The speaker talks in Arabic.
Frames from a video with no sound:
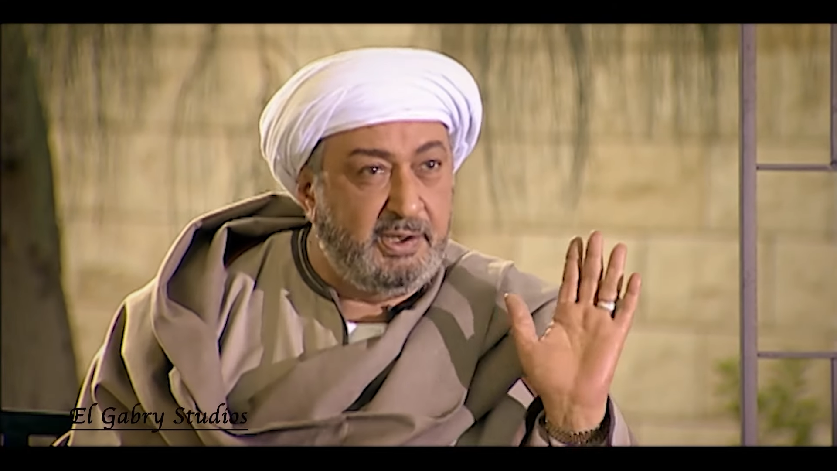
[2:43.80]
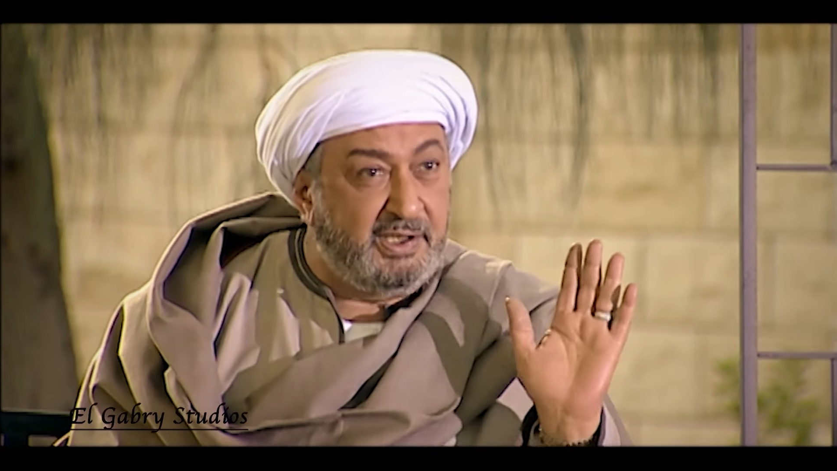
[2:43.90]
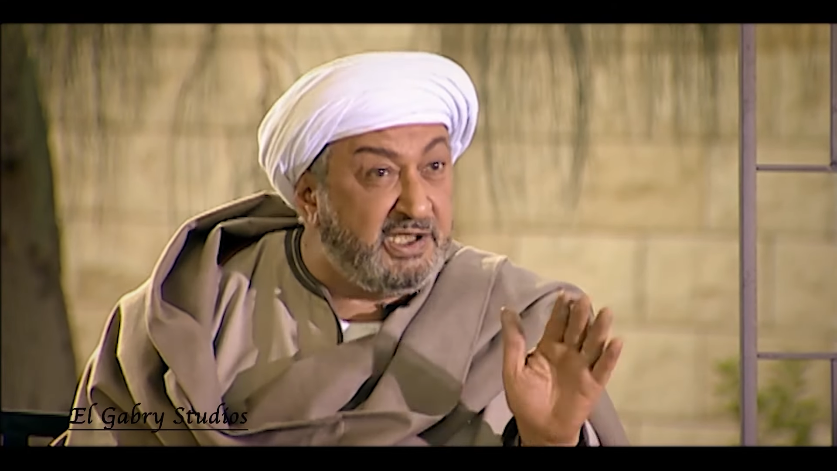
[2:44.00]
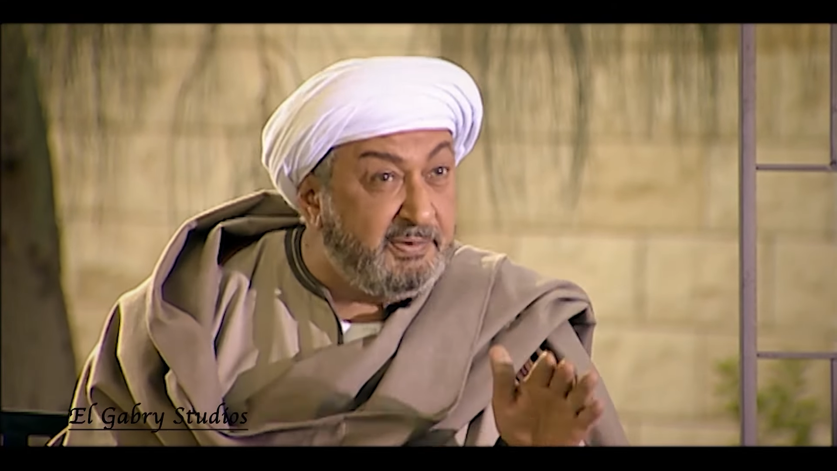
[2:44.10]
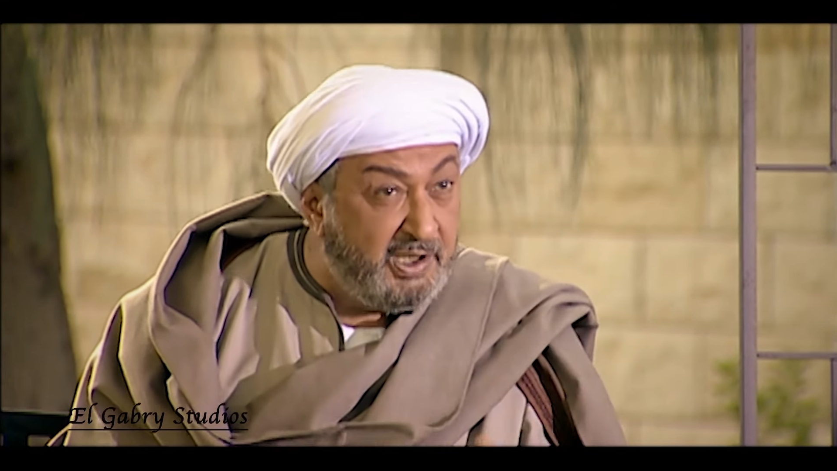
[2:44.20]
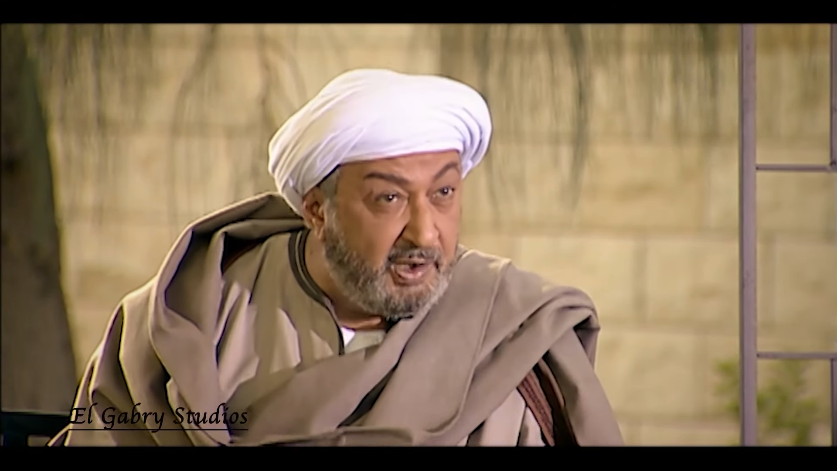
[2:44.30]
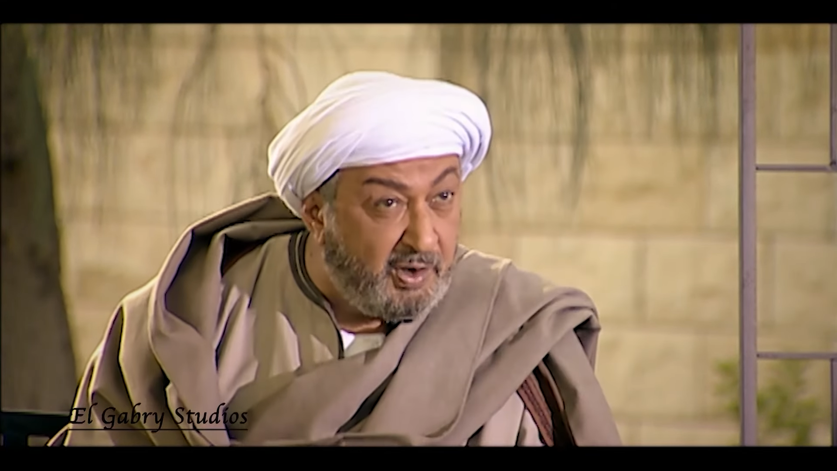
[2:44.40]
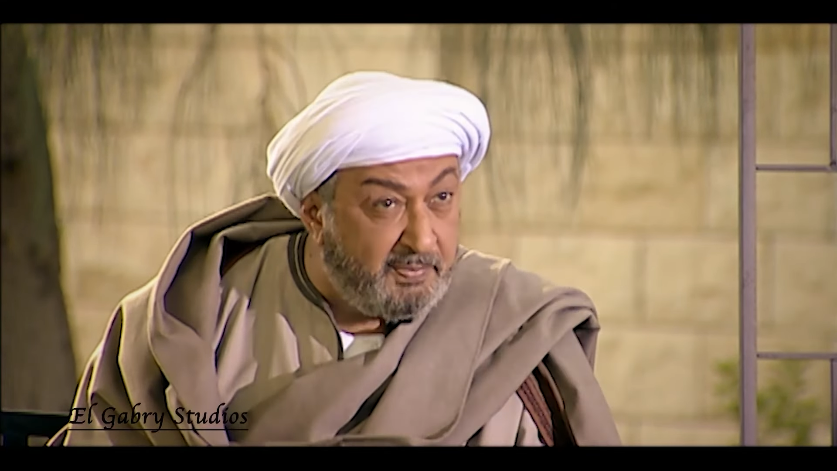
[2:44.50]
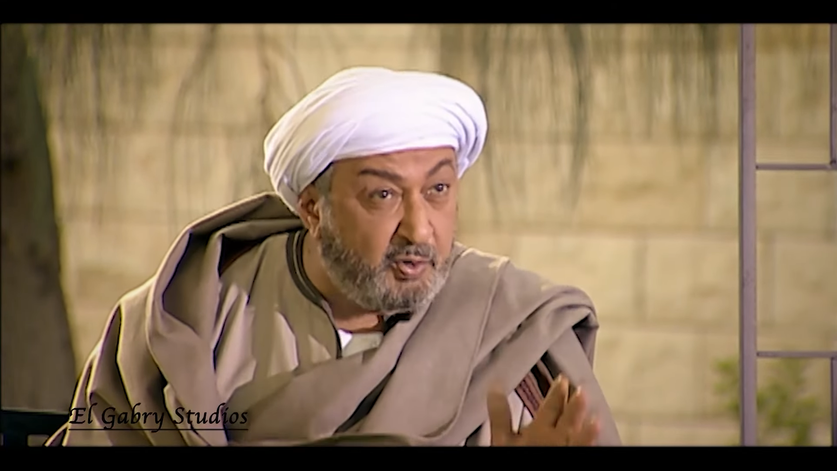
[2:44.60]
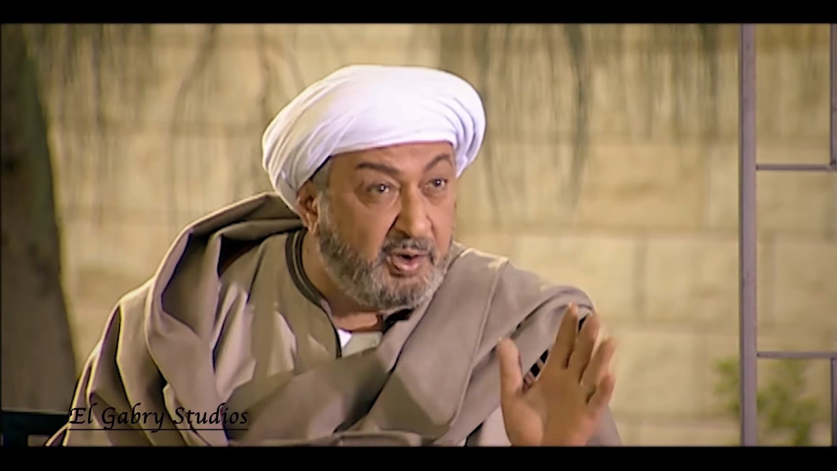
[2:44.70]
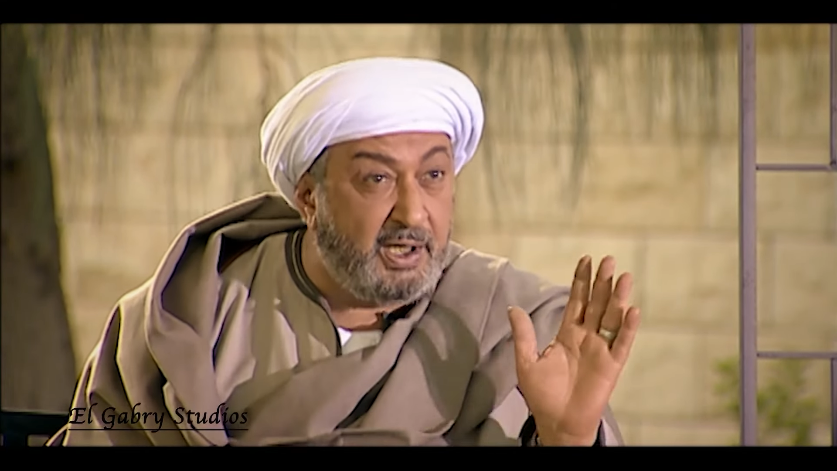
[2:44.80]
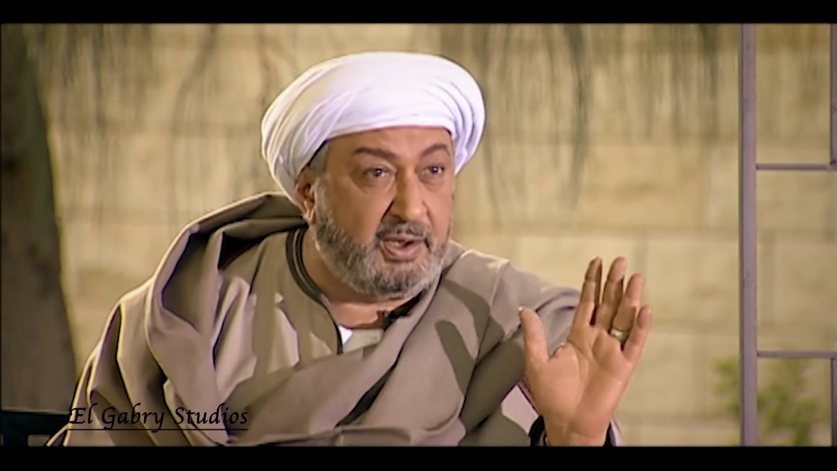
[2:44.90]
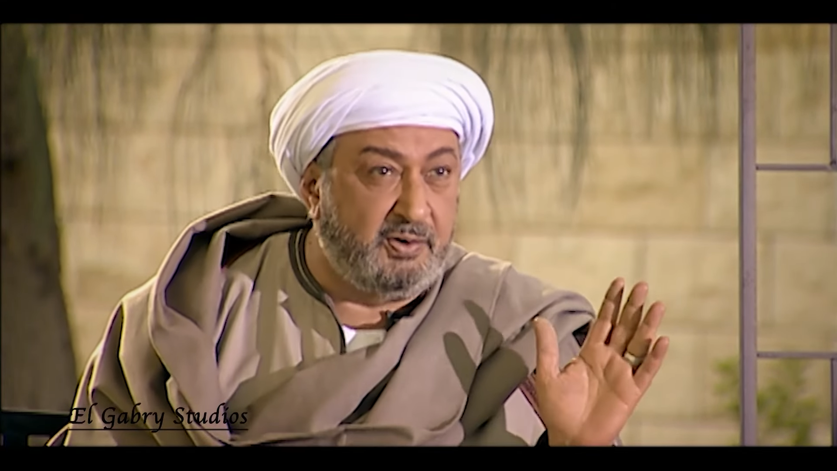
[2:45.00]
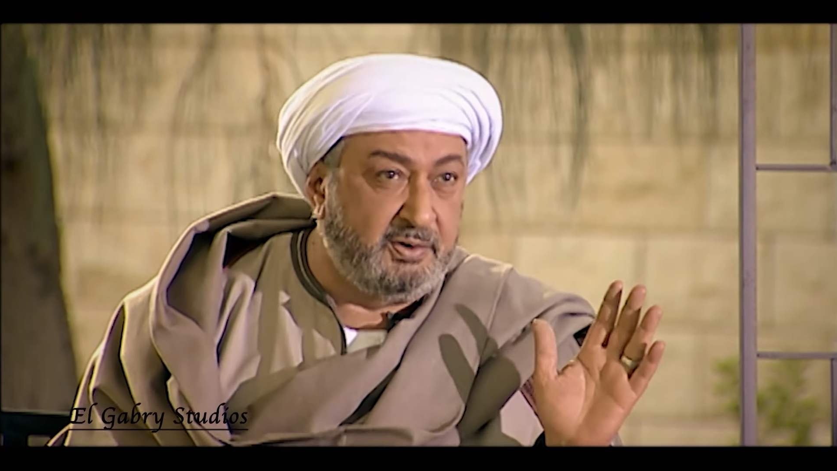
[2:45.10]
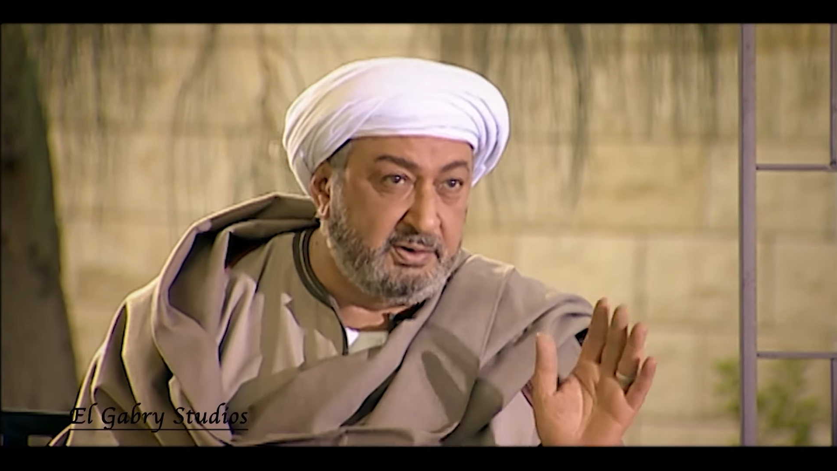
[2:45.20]
اديني من الاول بقولها
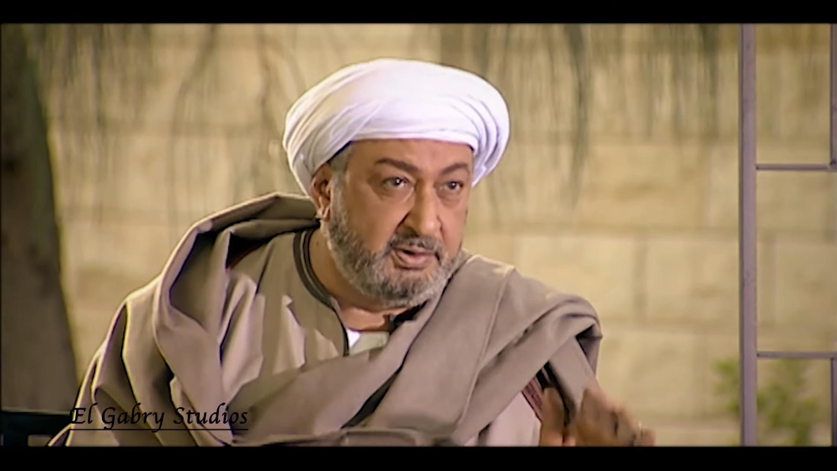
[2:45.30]
لك اهو